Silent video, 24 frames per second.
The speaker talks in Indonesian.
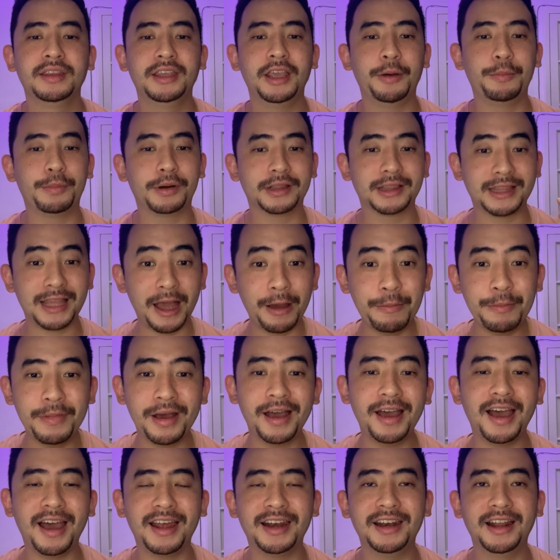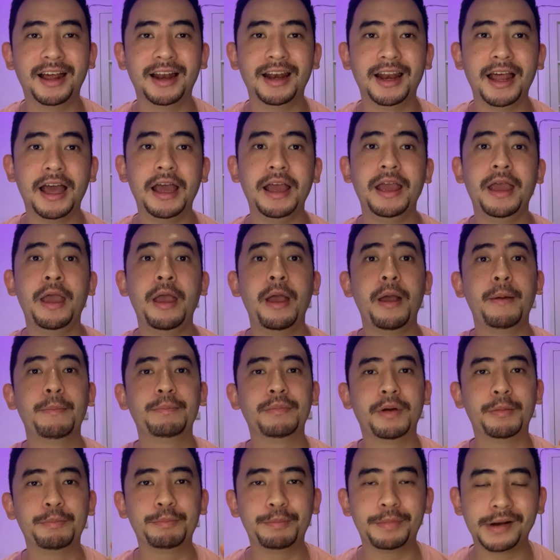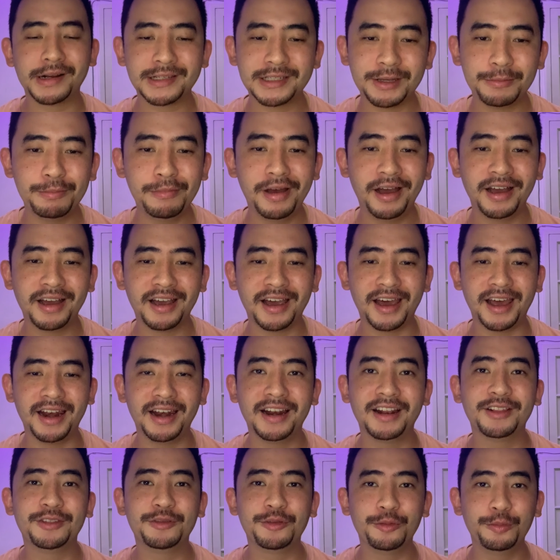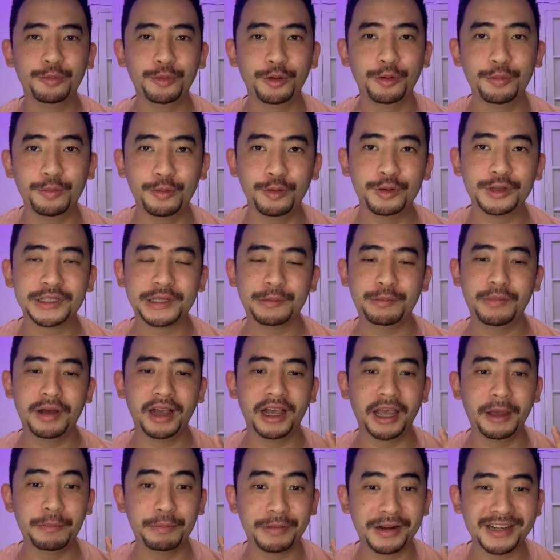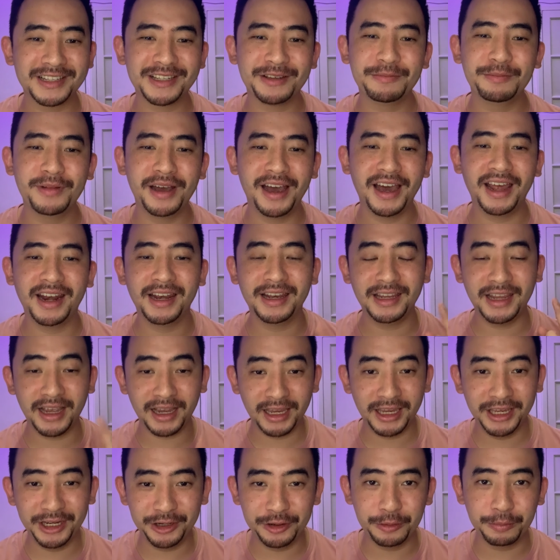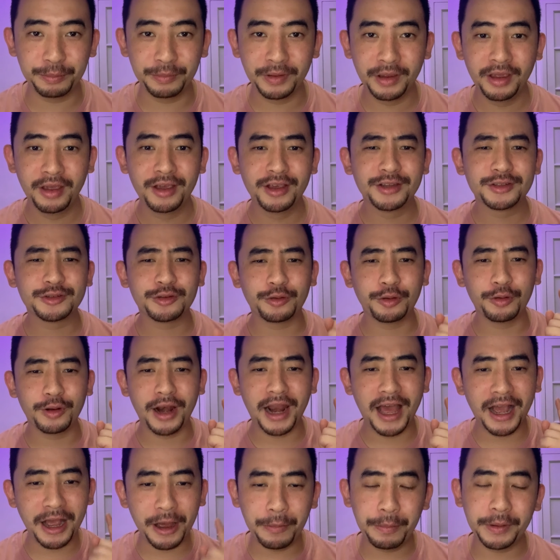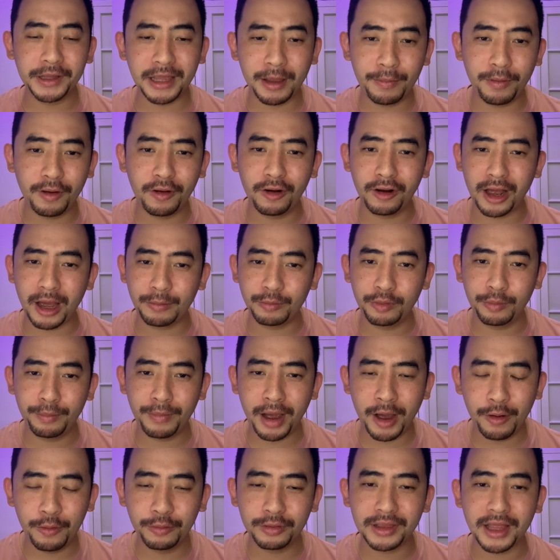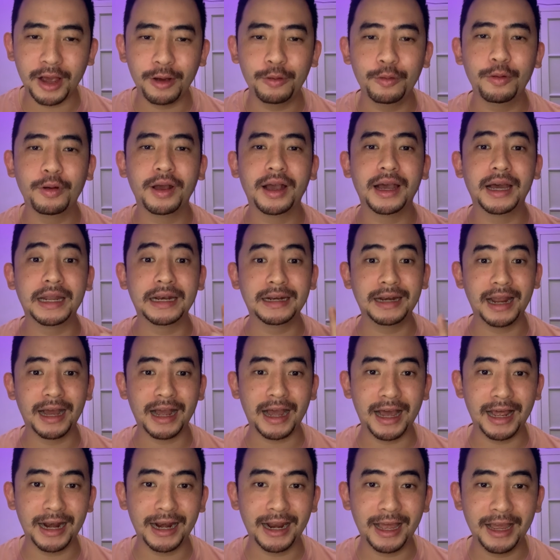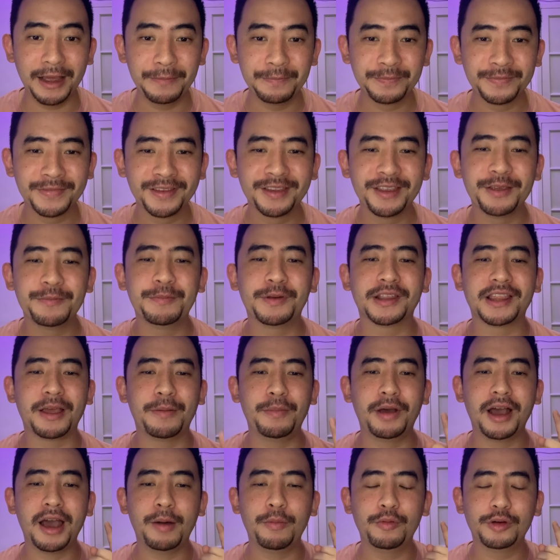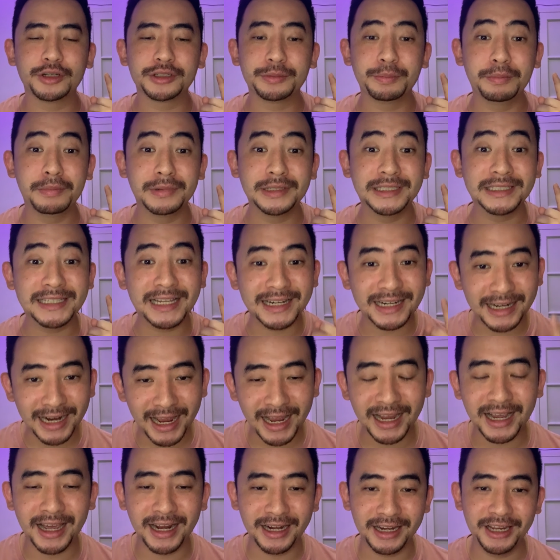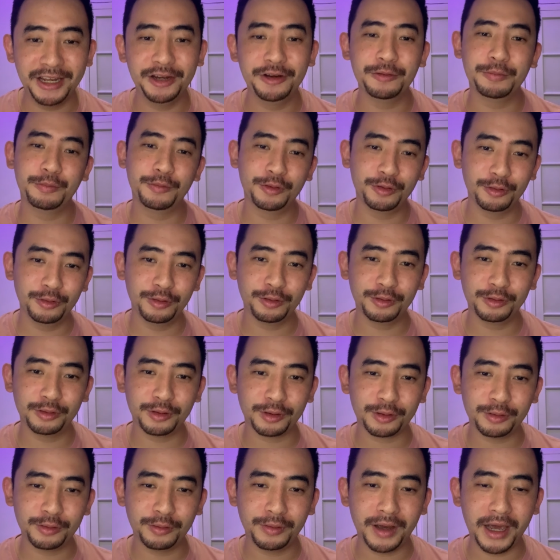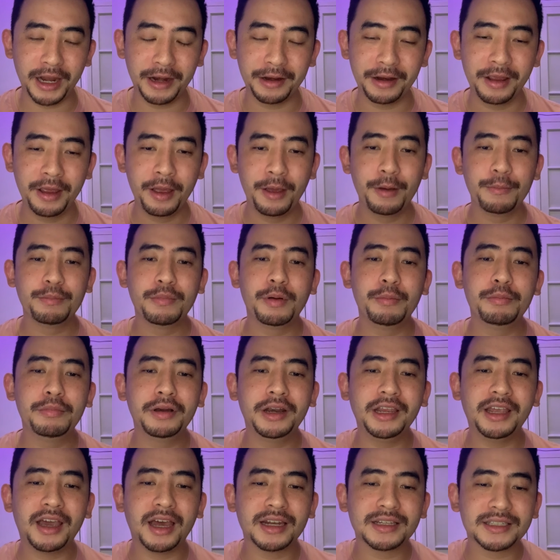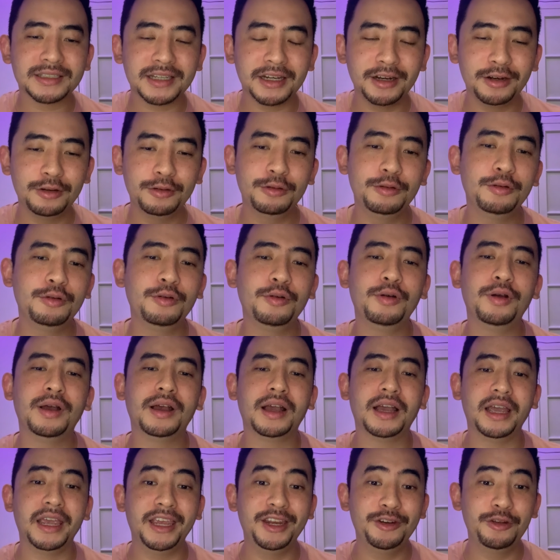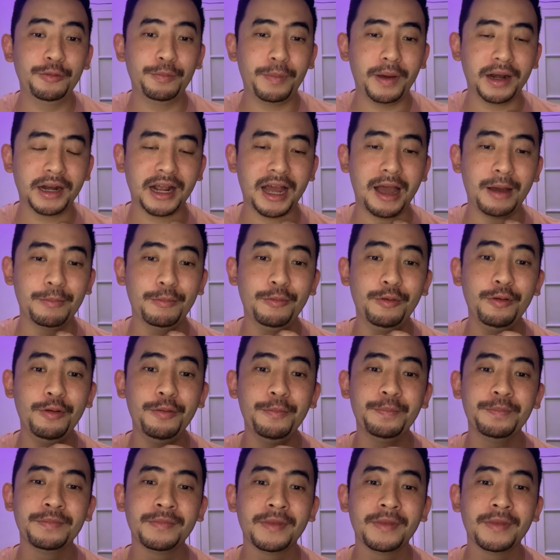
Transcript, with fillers: Yang pertama adalah mempersembahkan tubuhmu sebagai persembahan yang hidup. So, langkah pertama kalau kamu mau tahu kehendak Allah, Pertama kamu harus menyerahkan hidupmu dulu untuk Tuhan. Memberikan seluruh kehidupan kamu